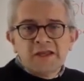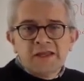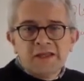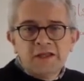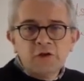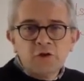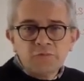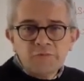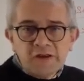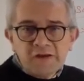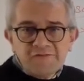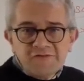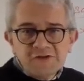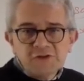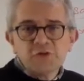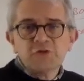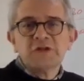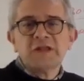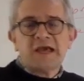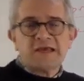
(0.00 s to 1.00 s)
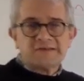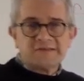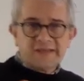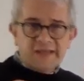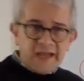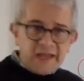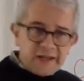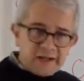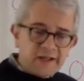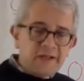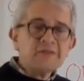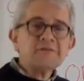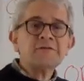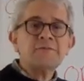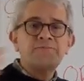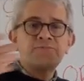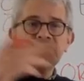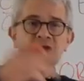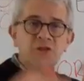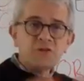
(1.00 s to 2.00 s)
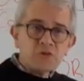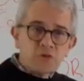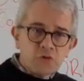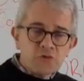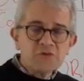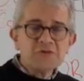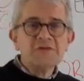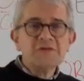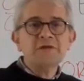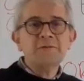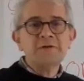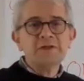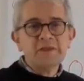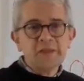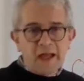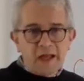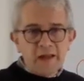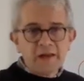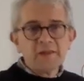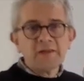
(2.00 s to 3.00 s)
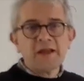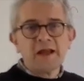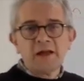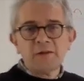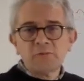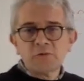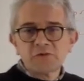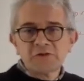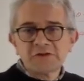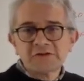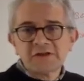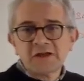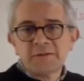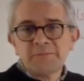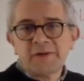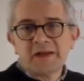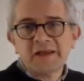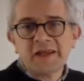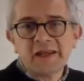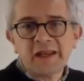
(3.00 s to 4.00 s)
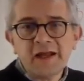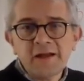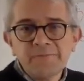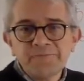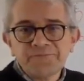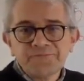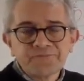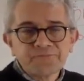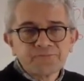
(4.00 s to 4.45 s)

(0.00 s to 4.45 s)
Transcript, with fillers: y los beneficios, las cargas, y entonces evitar, digamos, de esa manera